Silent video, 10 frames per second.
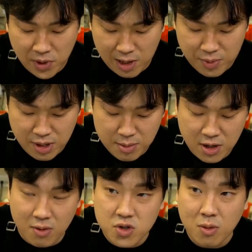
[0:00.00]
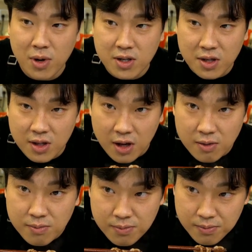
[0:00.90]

계피 냄새가 엄청 많이 난다